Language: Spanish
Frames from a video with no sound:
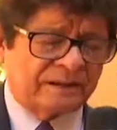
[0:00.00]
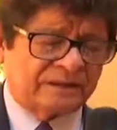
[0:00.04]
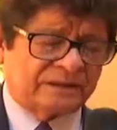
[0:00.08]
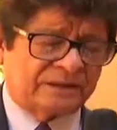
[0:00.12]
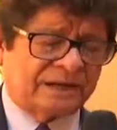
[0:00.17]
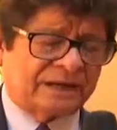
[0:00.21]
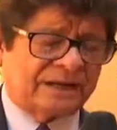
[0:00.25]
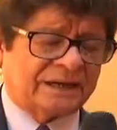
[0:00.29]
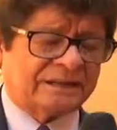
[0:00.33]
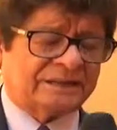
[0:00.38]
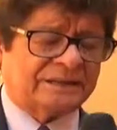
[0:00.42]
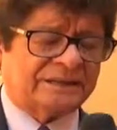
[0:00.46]

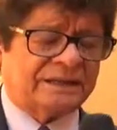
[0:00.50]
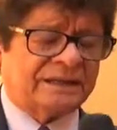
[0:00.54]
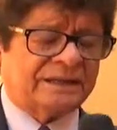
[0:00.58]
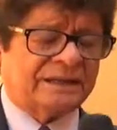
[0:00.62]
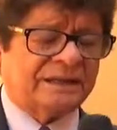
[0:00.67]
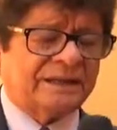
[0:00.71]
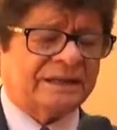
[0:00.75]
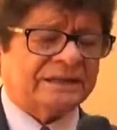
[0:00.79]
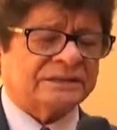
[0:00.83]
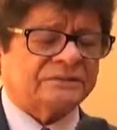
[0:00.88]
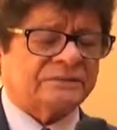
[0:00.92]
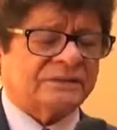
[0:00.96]
ya que
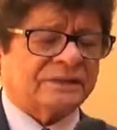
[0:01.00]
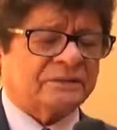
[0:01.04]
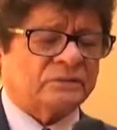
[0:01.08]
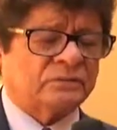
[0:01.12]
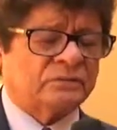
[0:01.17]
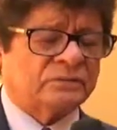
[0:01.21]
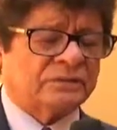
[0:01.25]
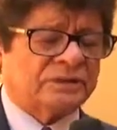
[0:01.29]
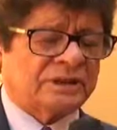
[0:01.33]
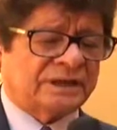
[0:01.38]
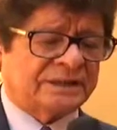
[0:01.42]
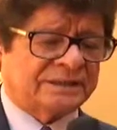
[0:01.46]
tiene las
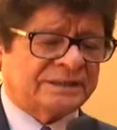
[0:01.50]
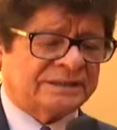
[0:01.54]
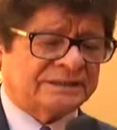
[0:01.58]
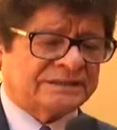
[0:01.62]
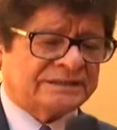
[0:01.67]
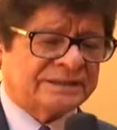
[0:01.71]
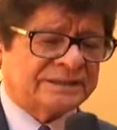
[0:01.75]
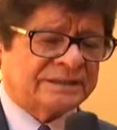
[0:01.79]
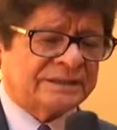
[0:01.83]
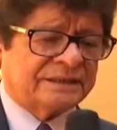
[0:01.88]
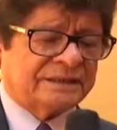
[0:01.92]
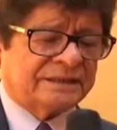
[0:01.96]

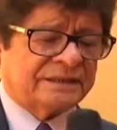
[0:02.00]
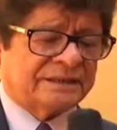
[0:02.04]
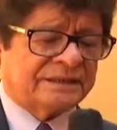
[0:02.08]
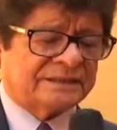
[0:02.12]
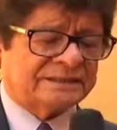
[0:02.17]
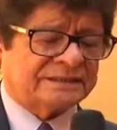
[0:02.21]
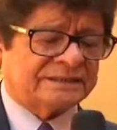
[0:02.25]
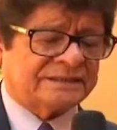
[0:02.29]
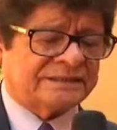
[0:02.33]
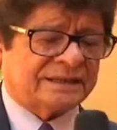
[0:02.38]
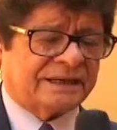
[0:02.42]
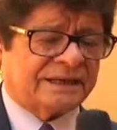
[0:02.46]
facultades
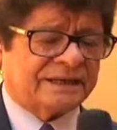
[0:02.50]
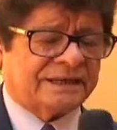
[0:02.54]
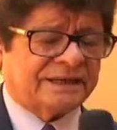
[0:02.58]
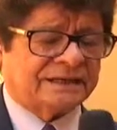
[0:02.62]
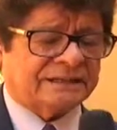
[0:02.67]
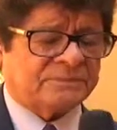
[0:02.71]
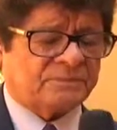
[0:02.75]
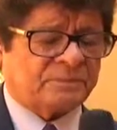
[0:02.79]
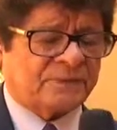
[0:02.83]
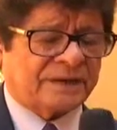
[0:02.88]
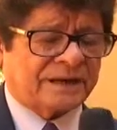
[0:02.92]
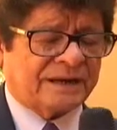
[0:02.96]

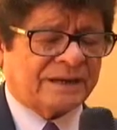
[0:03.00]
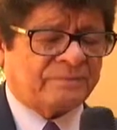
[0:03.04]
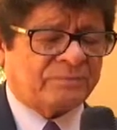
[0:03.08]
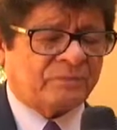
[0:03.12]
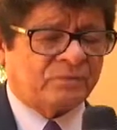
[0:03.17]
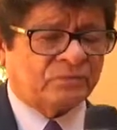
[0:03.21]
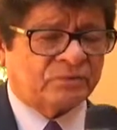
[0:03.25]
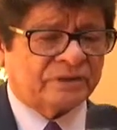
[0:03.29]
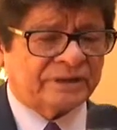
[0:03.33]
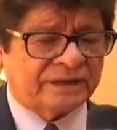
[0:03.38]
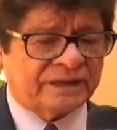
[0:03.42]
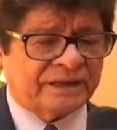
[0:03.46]
necesarias para
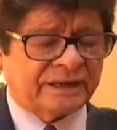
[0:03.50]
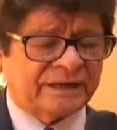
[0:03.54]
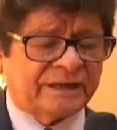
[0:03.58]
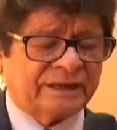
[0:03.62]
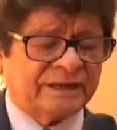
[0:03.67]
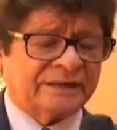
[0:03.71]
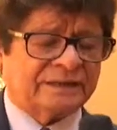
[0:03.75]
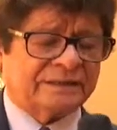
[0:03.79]
poder